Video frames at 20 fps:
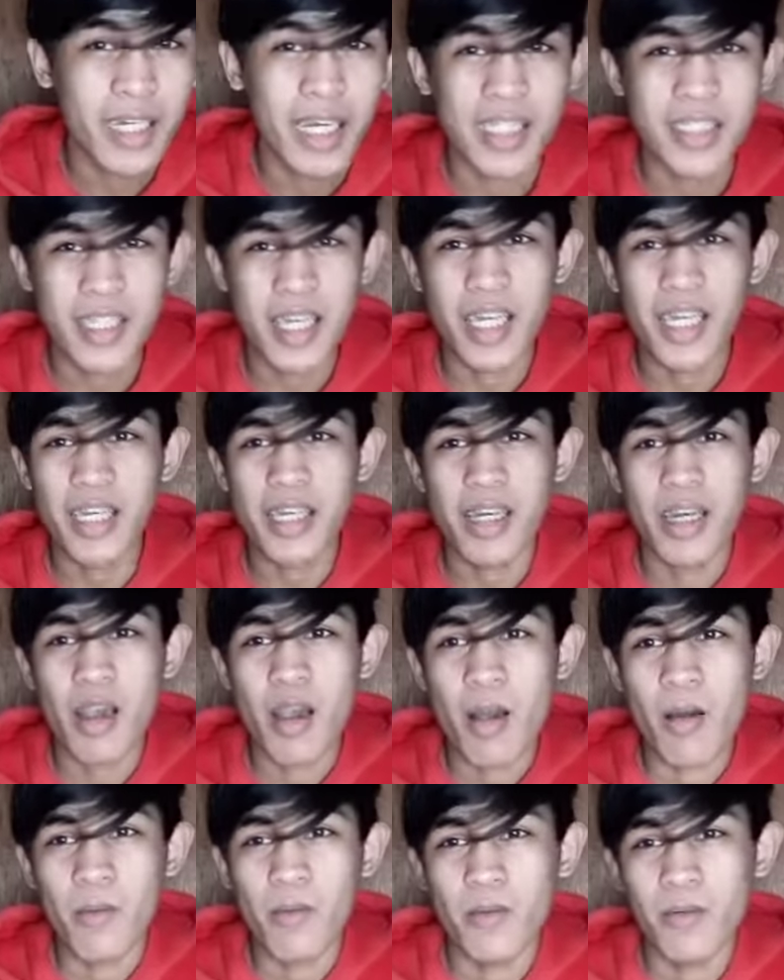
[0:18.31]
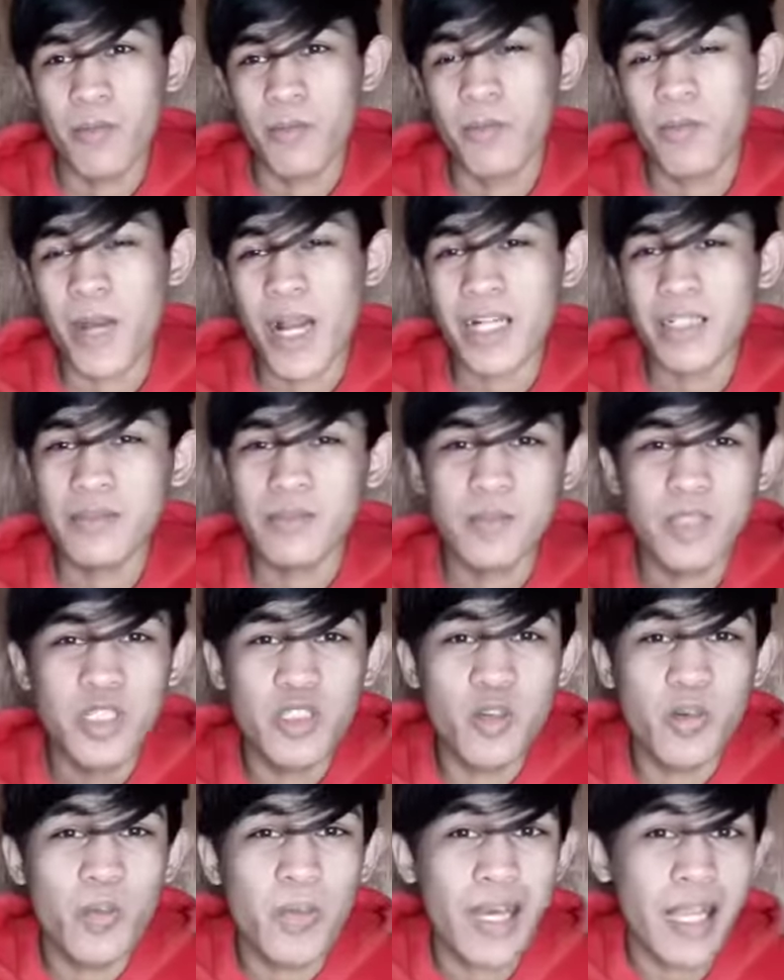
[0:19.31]
Kasi, pag
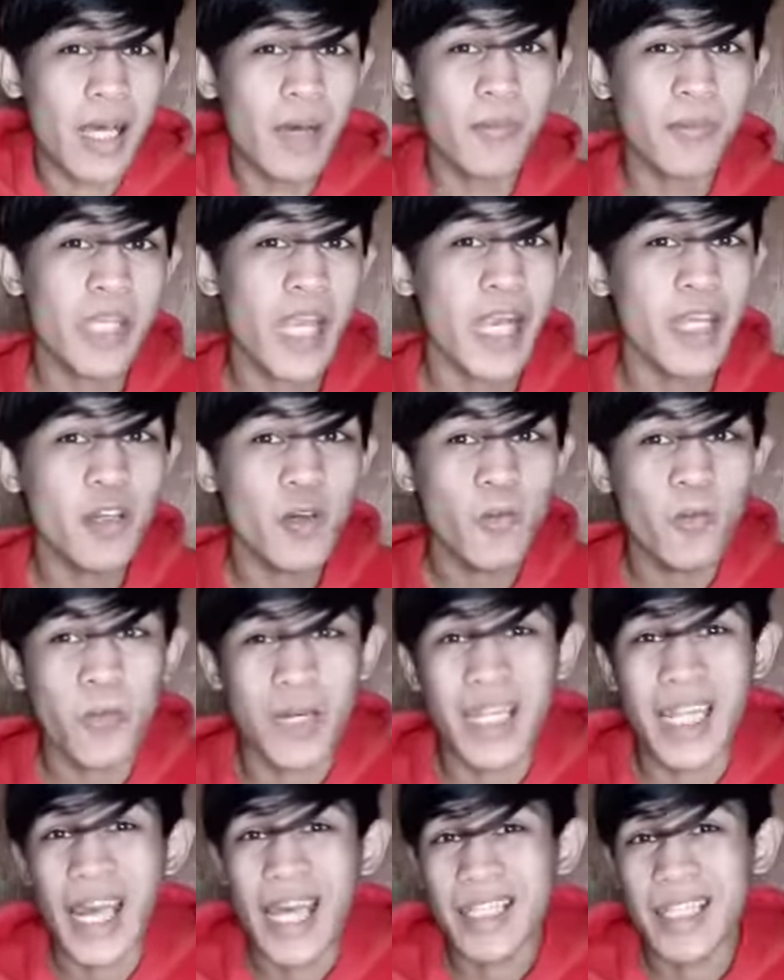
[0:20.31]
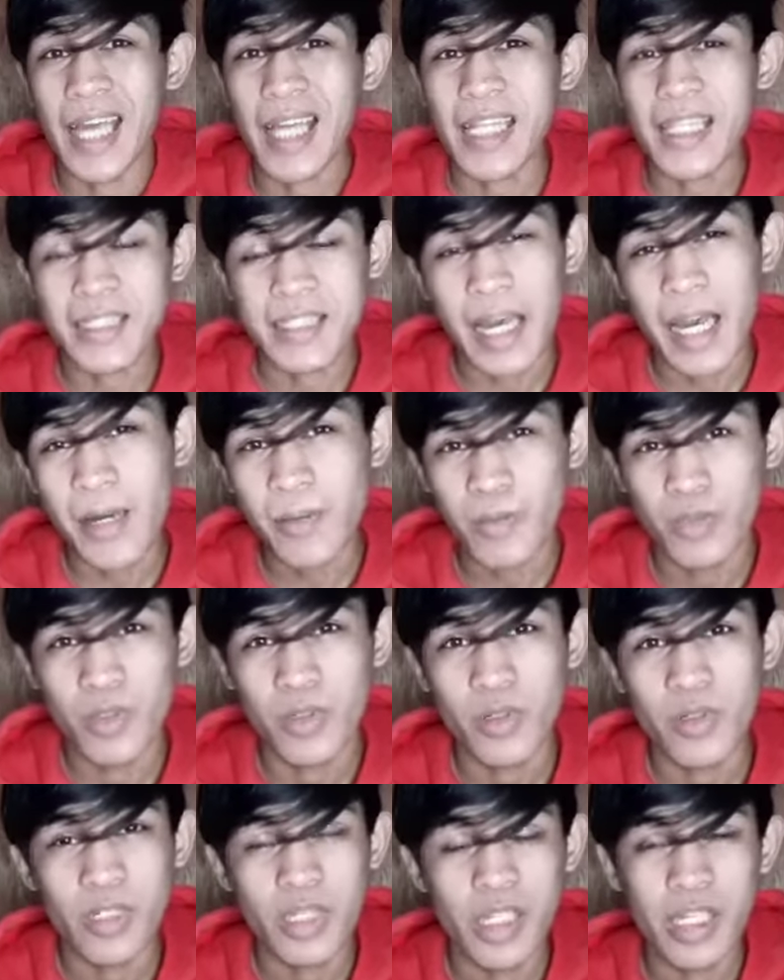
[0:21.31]
medyo malamya yung pananalita mo,